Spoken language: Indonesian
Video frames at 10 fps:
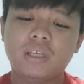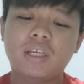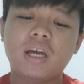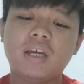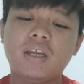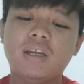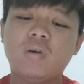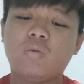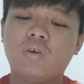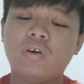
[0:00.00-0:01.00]
Di
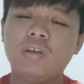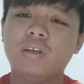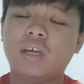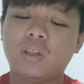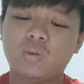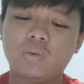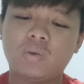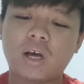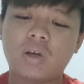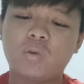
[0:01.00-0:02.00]
akhirnya Wong
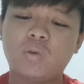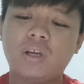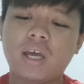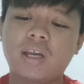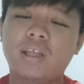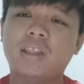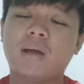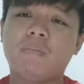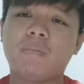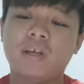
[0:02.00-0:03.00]
yaitu adun air
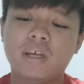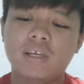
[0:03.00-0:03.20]
hitam